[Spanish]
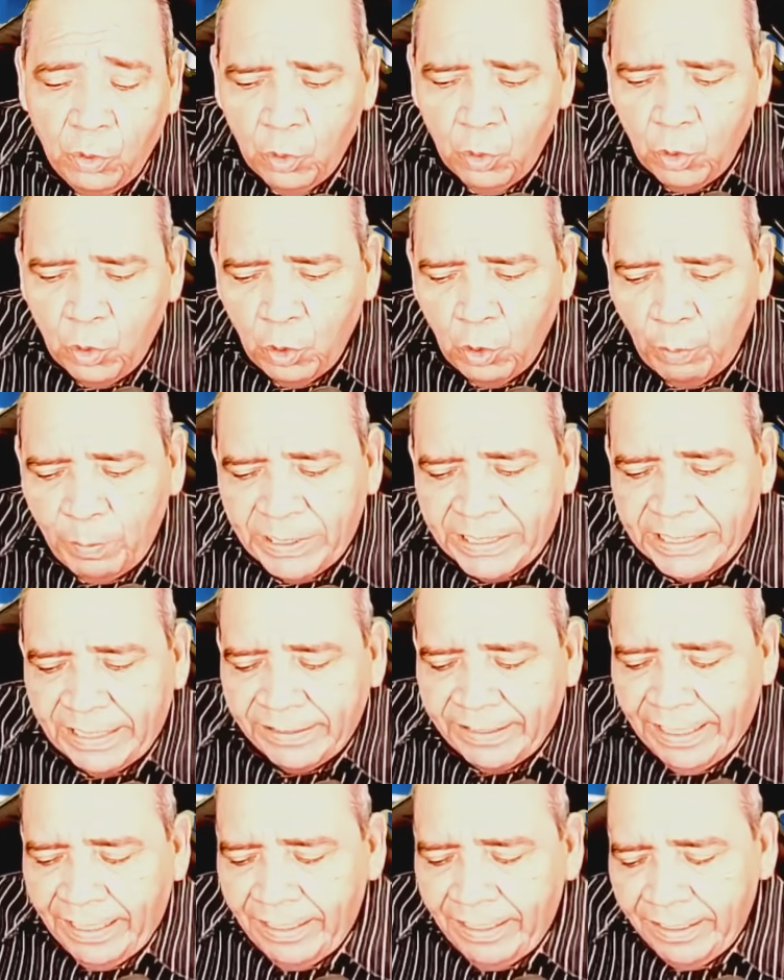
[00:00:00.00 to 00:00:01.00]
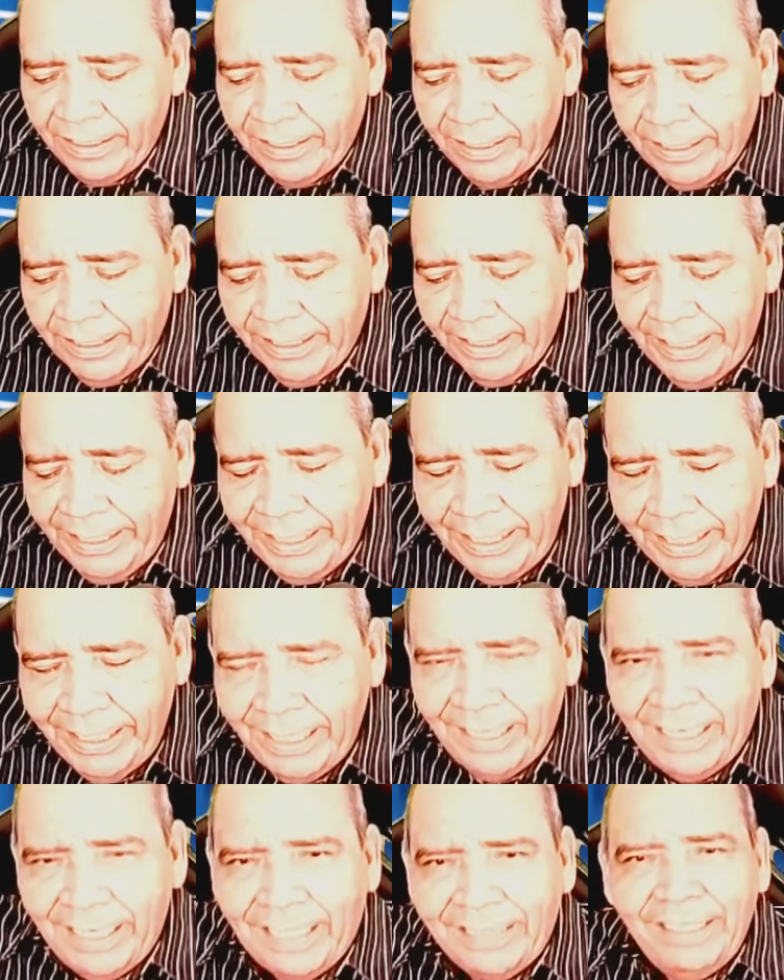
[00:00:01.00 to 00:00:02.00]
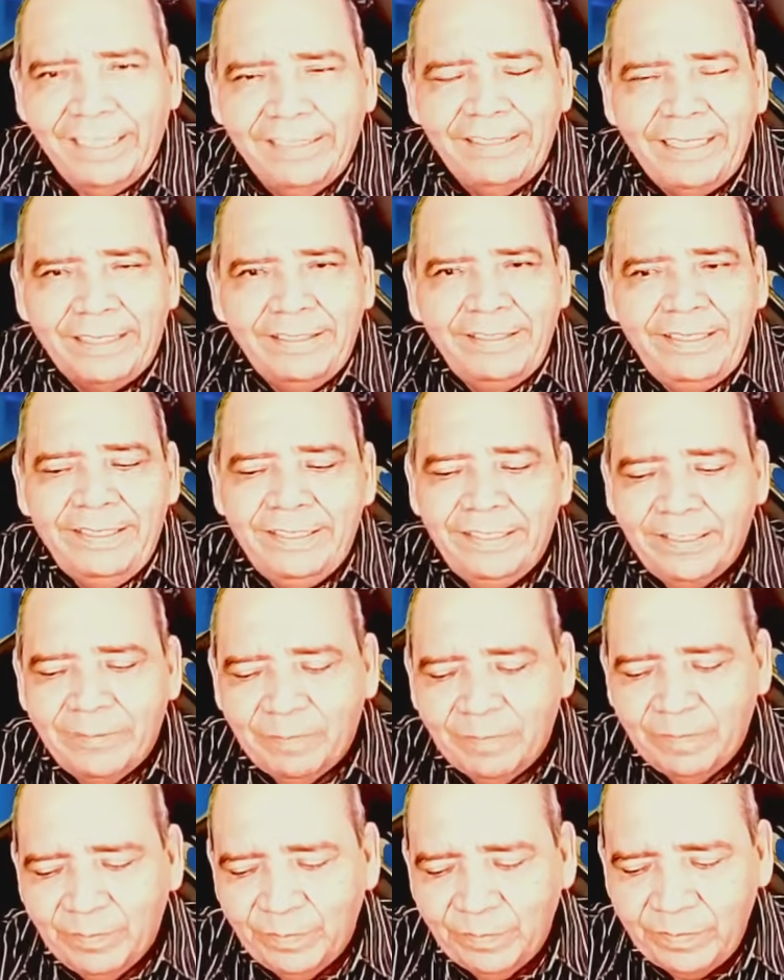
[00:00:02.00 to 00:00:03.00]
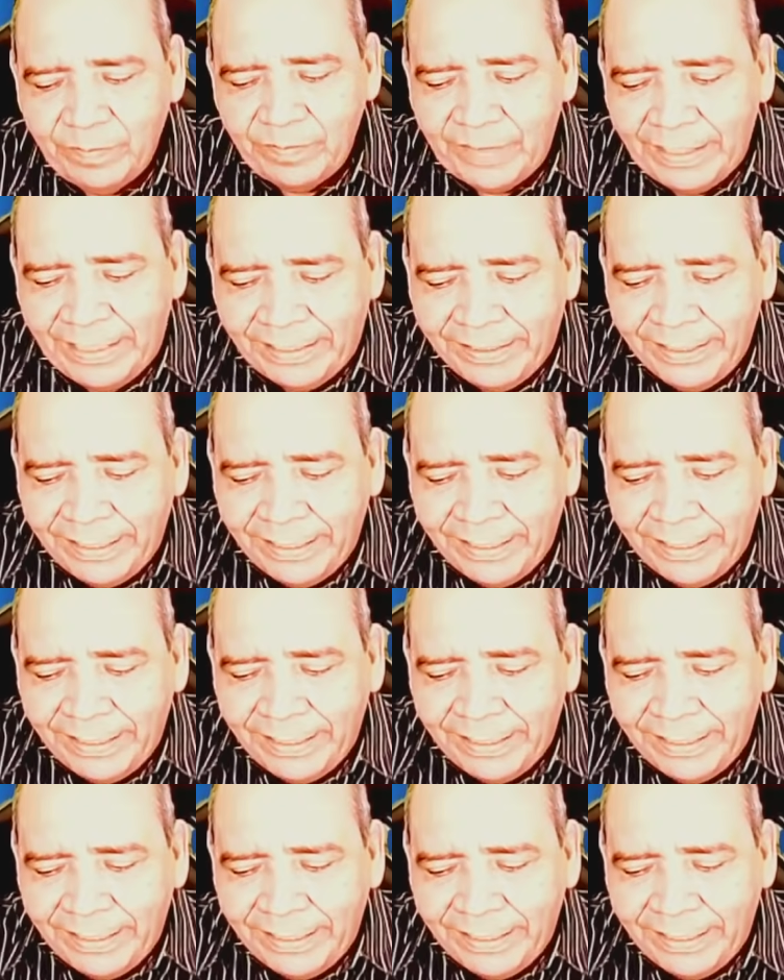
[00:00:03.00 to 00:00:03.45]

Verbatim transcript: Hugo López Gatel y la tía Tatis, la